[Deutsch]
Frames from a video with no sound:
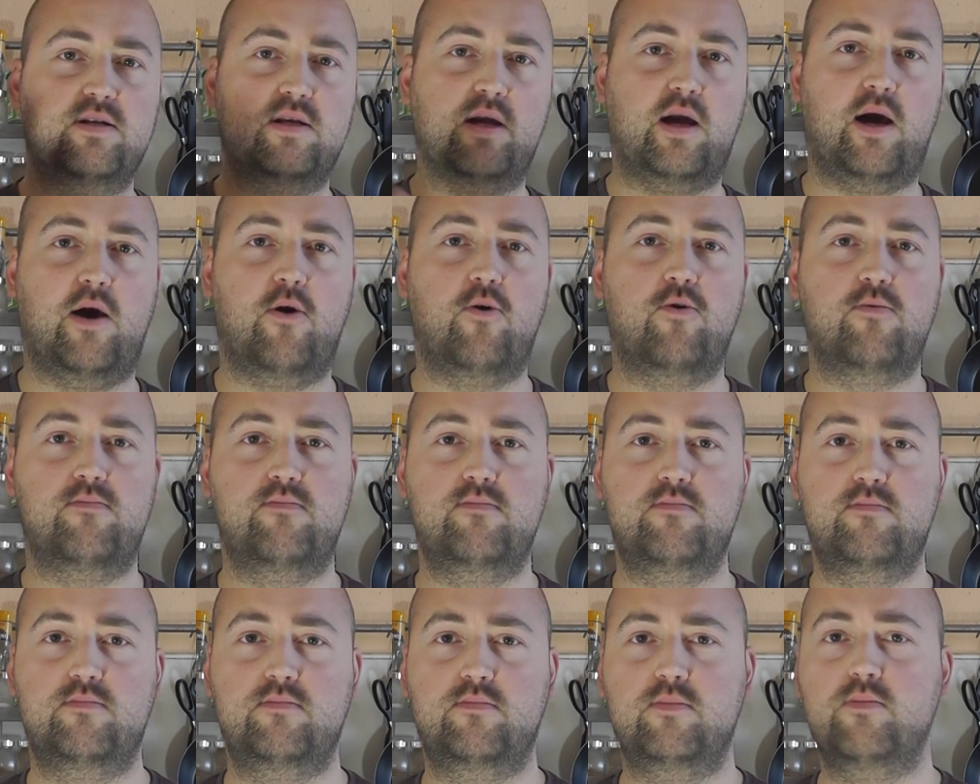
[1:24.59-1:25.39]

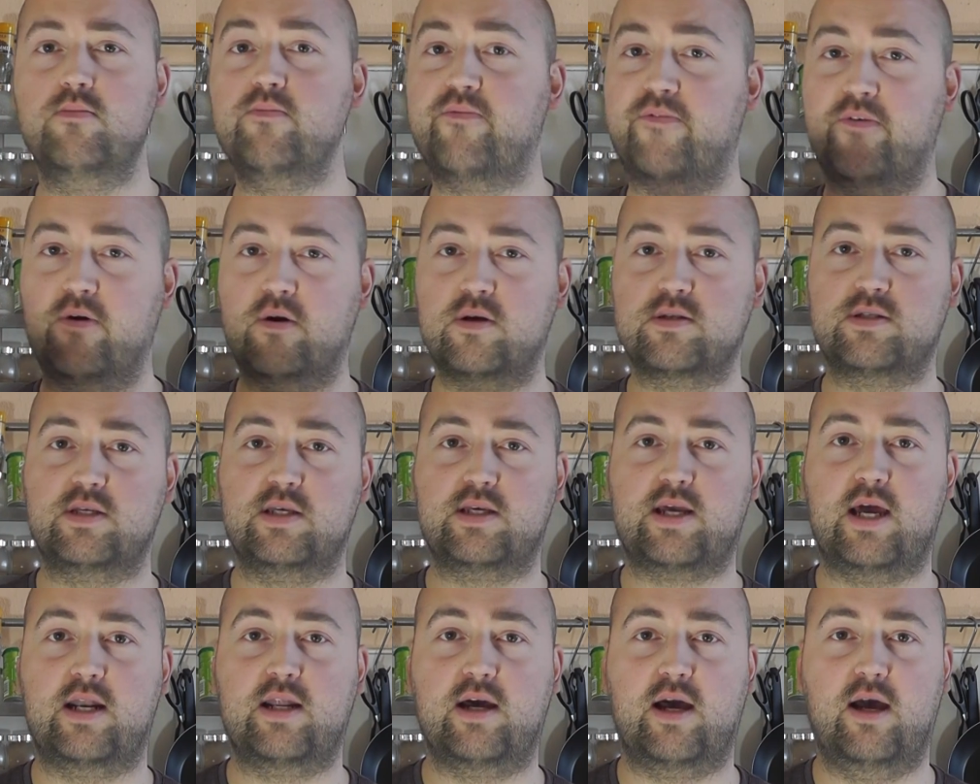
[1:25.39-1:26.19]
Trauben, ein Pfirsich
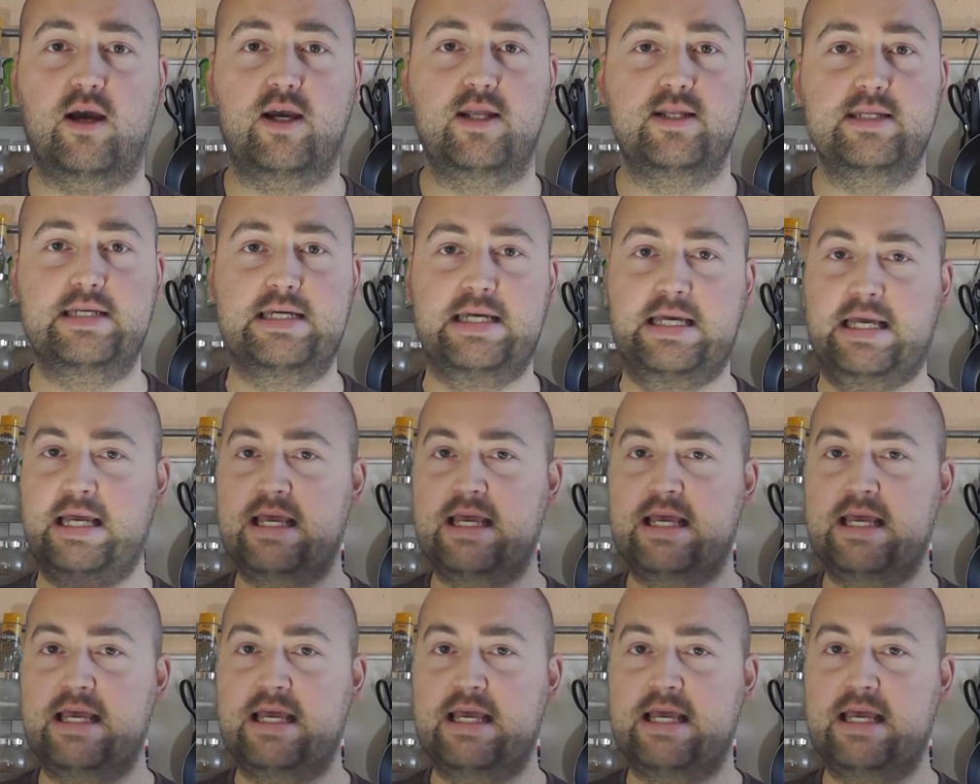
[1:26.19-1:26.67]
kann rein.